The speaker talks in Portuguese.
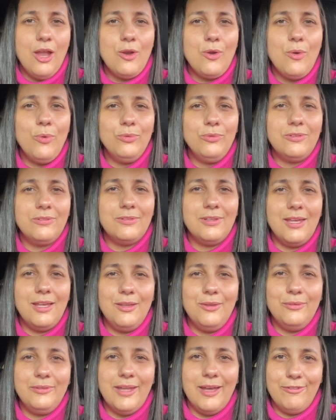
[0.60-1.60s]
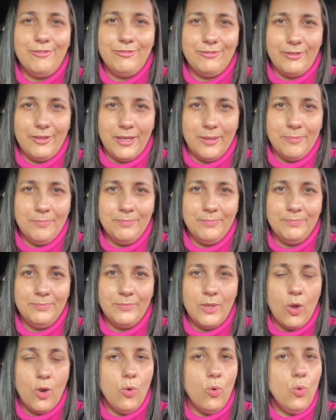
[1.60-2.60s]
Conselho da fé.
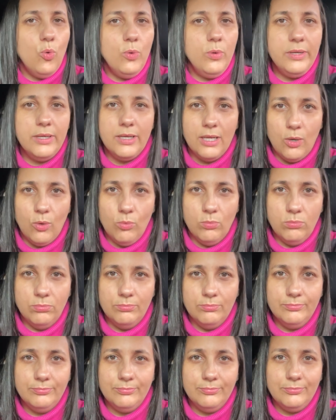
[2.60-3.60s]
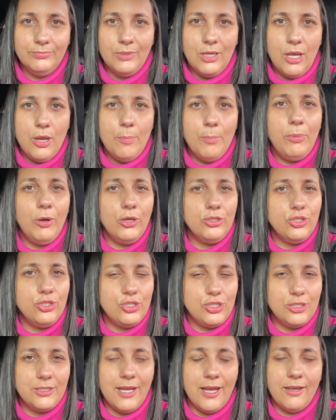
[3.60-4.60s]
O não pode
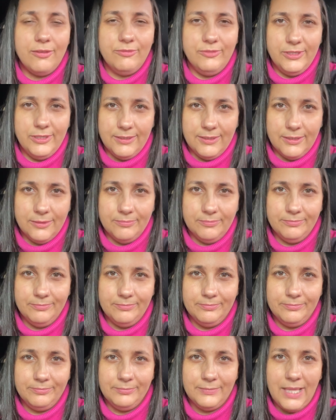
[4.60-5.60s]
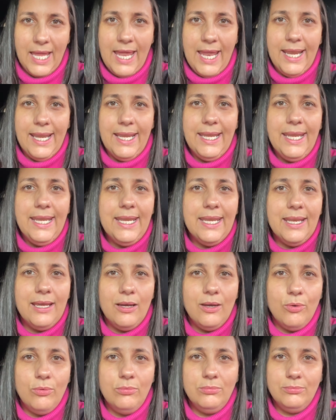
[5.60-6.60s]
te dar vida.
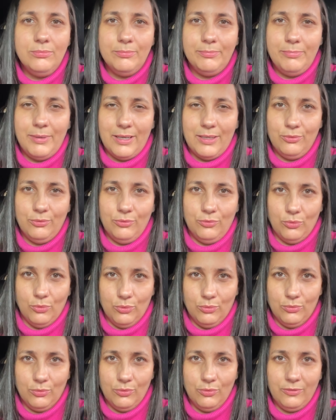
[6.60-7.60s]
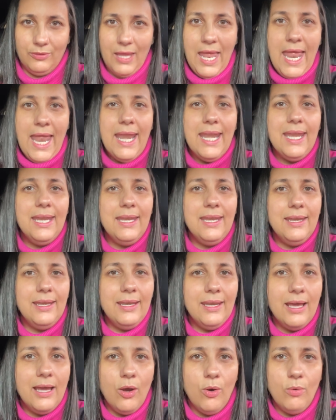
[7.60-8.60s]
Não para os outros,
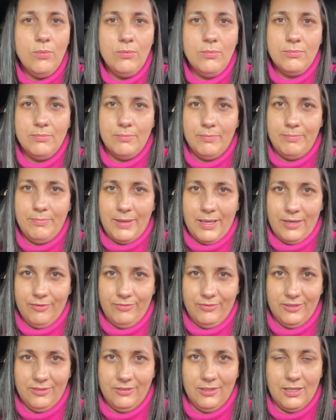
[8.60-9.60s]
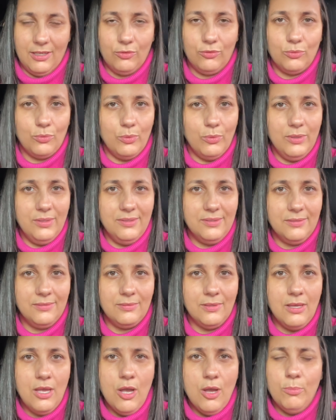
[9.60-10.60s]
não para fazer as
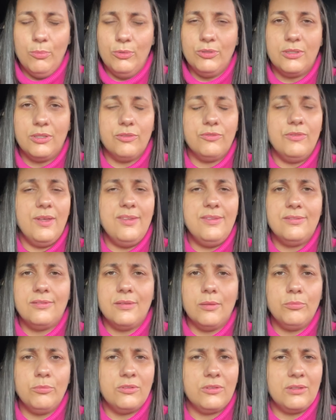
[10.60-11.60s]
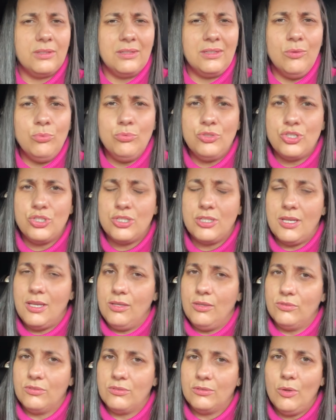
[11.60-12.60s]
coisas. Muitas vezes estamos tão
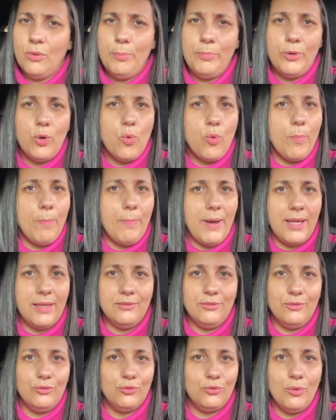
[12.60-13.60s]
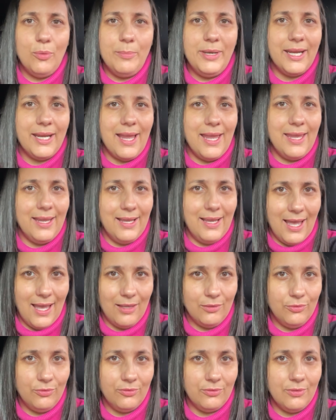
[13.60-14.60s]
cheios, tão preocupados e
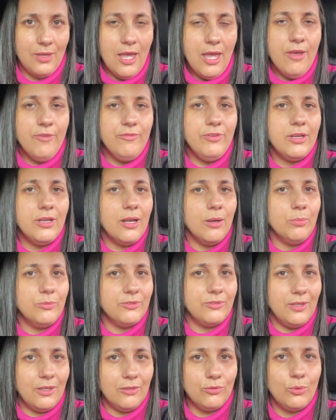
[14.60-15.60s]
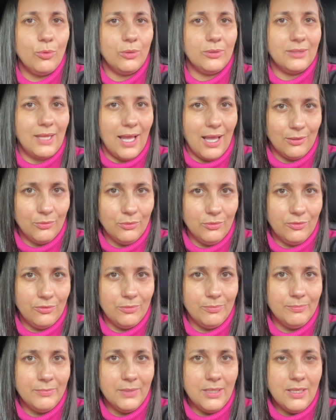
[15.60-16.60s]
sobrecarregados, ficamos esgotados